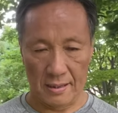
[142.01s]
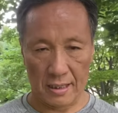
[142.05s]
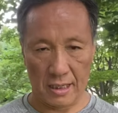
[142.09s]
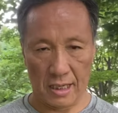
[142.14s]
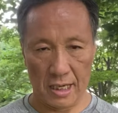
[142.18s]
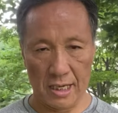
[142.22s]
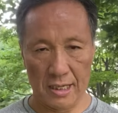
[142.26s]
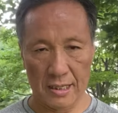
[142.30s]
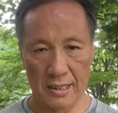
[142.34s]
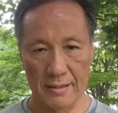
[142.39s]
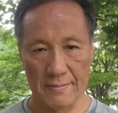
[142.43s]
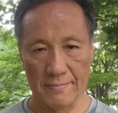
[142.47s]

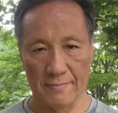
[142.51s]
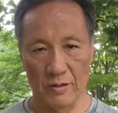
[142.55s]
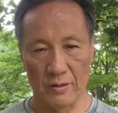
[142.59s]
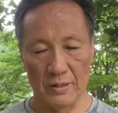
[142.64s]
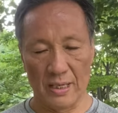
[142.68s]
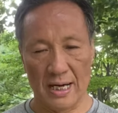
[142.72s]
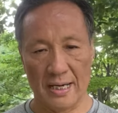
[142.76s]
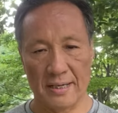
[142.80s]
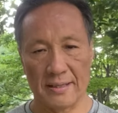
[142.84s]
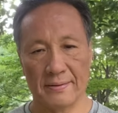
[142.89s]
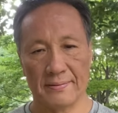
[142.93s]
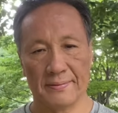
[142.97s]
経験も
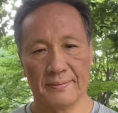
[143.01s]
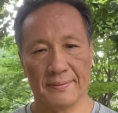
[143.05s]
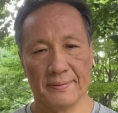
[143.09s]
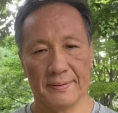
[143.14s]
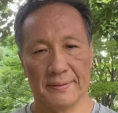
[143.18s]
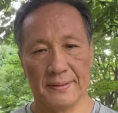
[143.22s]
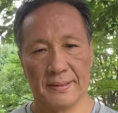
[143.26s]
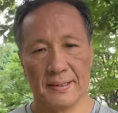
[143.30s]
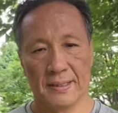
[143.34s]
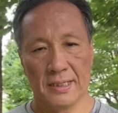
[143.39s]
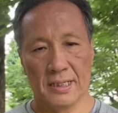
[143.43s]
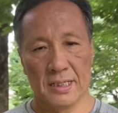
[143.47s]
ない。
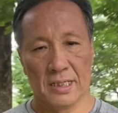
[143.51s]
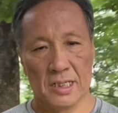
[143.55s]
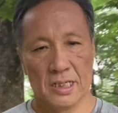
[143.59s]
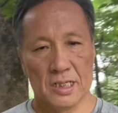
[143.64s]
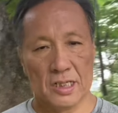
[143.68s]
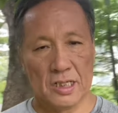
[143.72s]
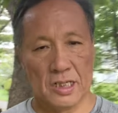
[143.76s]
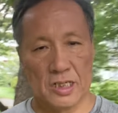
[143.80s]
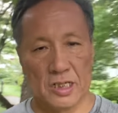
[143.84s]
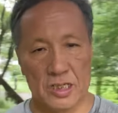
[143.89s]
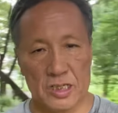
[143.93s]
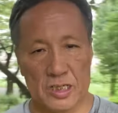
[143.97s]

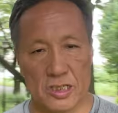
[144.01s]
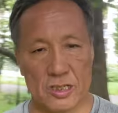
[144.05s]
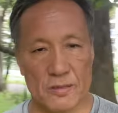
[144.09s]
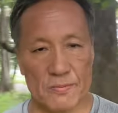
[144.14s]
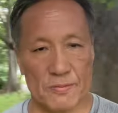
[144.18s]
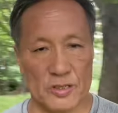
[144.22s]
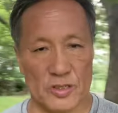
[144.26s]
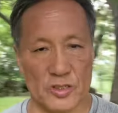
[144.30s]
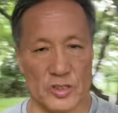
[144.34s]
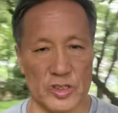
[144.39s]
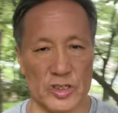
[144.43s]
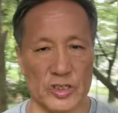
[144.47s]
自
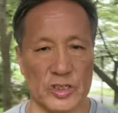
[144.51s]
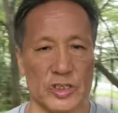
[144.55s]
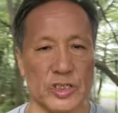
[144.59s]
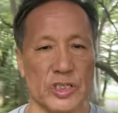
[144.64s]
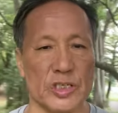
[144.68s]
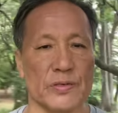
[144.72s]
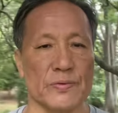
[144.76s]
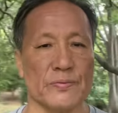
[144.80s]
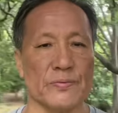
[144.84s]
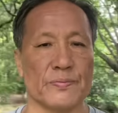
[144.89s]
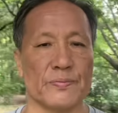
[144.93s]
分自身